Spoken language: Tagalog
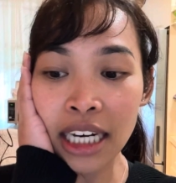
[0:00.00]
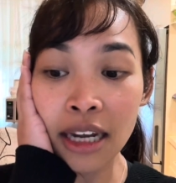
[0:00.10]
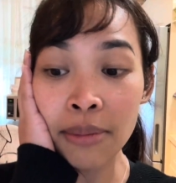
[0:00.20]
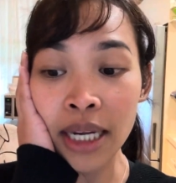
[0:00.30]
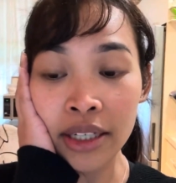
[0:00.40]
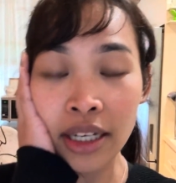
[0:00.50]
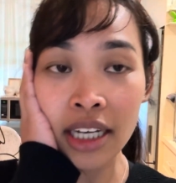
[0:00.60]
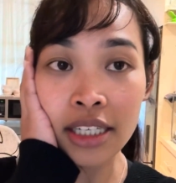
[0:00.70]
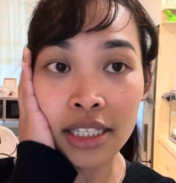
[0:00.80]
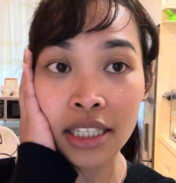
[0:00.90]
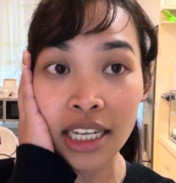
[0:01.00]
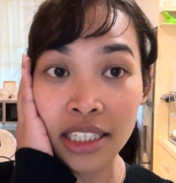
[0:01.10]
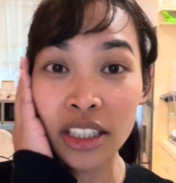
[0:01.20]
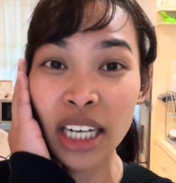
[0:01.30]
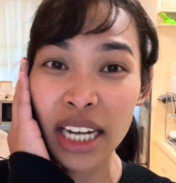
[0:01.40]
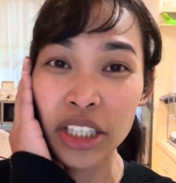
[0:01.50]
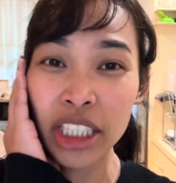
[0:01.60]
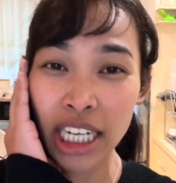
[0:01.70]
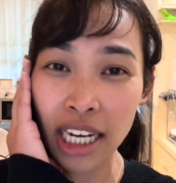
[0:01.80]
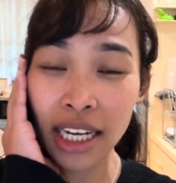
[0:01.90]
nalabhan na is nasa dryer
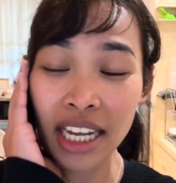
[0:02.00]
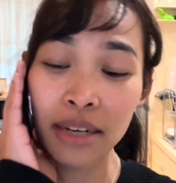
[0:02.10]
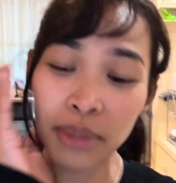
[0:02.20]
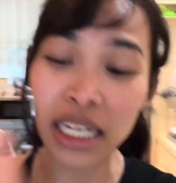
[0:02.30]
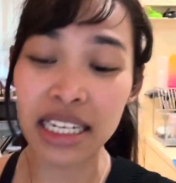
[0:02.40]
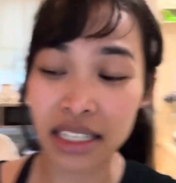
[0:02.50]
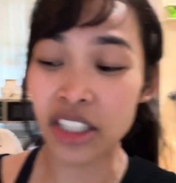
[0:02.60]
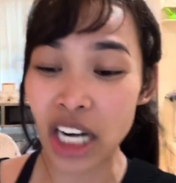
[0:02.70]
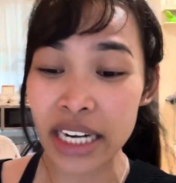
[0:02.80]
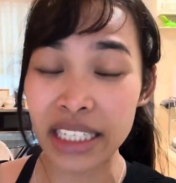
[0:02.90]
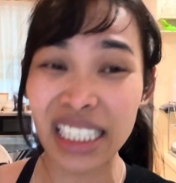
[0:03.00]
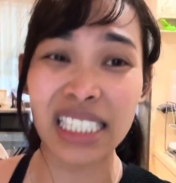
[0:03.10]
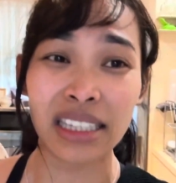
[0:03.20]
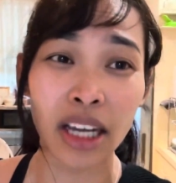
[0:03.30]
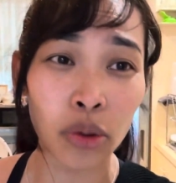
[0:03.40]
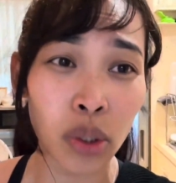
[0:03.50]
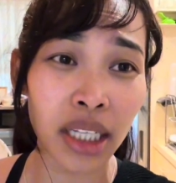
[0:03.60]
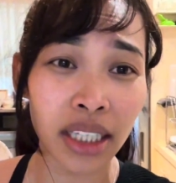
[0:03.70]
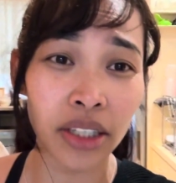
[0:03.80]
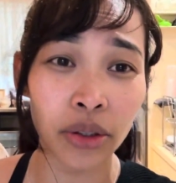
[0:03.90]
na. Kaya naman nasa dryer kasi tag
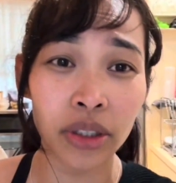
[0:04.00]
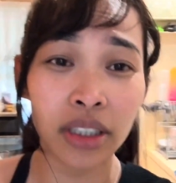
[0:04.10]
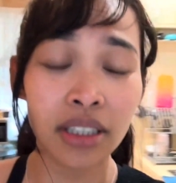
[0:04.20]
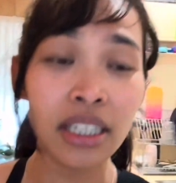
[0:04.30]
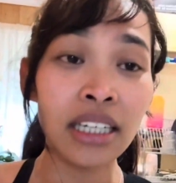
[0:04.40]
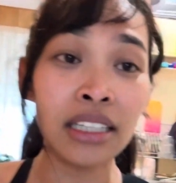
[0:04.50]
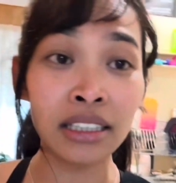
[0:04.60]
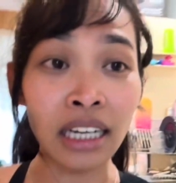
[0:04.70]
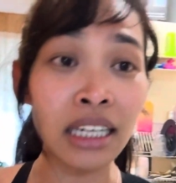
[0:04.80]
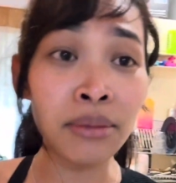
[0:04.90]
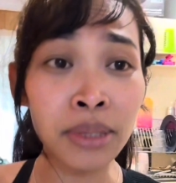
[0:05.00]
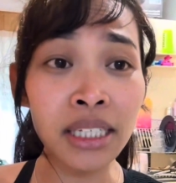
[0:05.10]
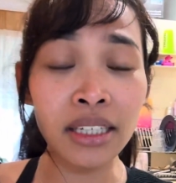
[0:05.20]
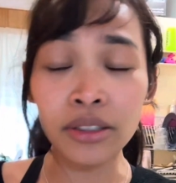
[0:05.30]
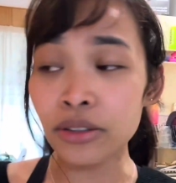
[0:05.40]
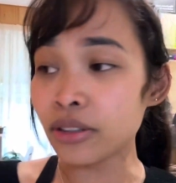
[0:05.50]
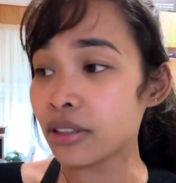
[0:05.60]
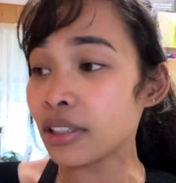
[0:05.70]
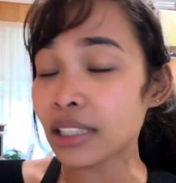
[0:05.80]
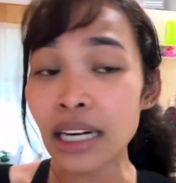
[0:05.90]
ngayon. Taglamig ngayon.
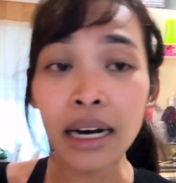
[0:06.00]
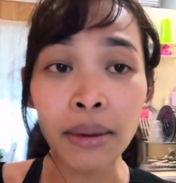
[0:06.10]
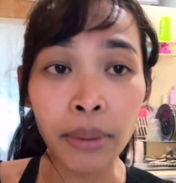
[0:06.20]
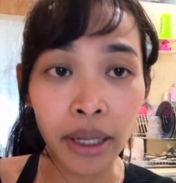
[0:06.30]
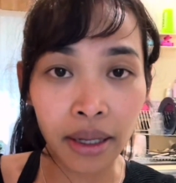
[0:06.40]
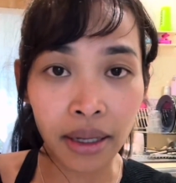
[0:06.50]
Grabe.